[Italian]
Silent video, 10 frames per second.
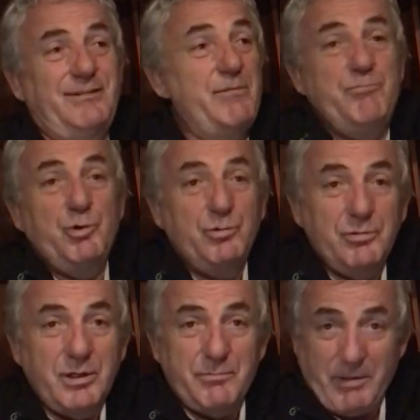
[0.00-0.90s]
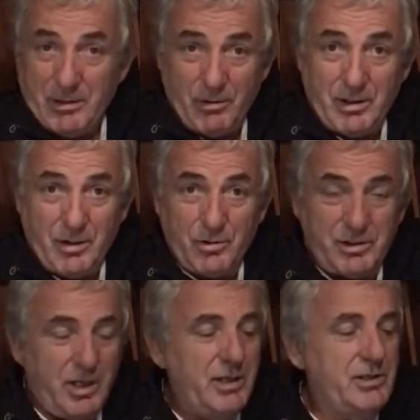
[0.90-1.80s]
in più rispetto alle
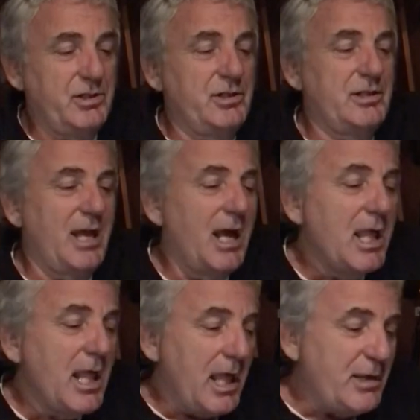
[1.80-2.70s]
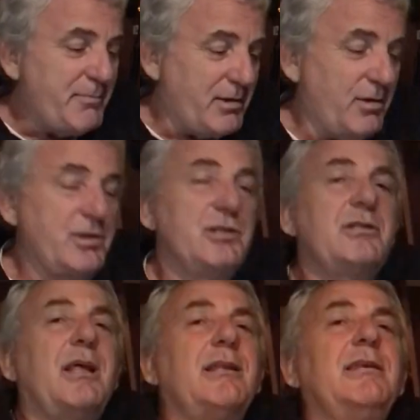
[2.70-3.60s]
nostre necessità, rispetto alle
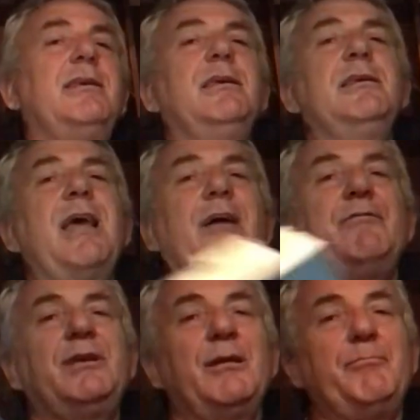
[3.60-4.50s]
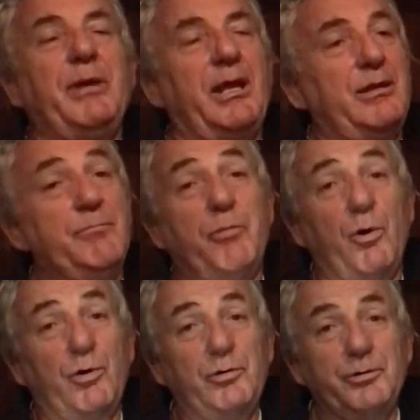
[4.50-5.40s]
necessità di chi naviga per
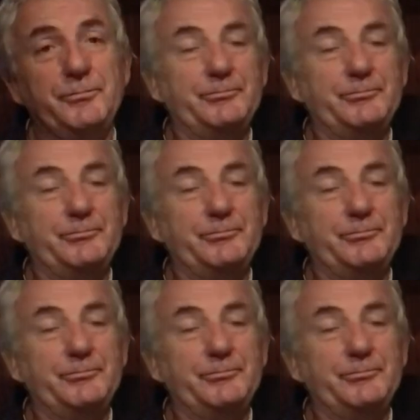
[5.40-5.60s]
diporto.